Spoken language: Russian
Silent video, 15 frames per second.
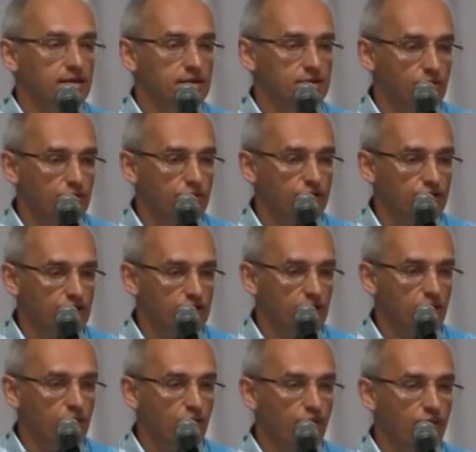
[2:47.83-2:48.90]

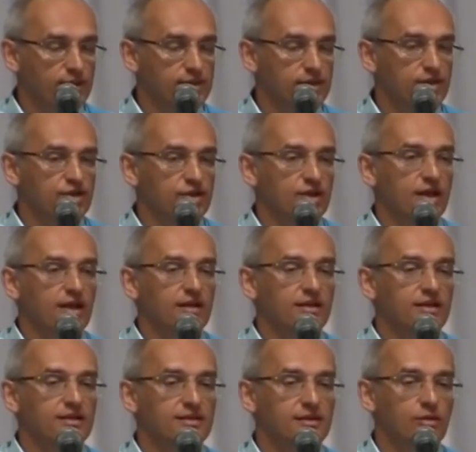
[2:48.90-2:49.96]
солнечная у вас начинает
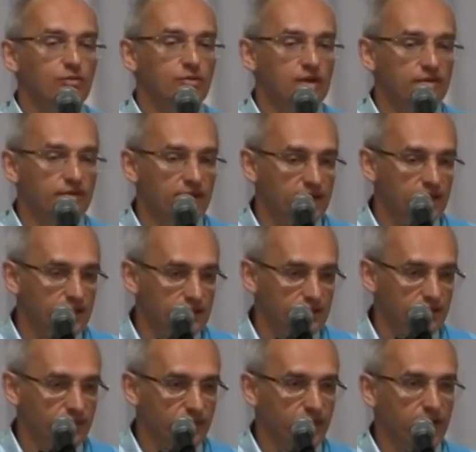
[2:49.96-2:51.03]
деструктивно
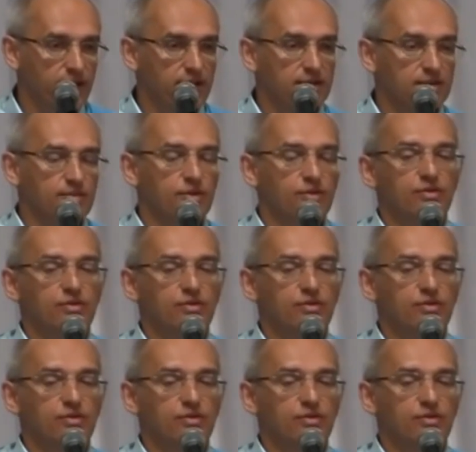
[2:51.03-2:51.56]
действовать в организме,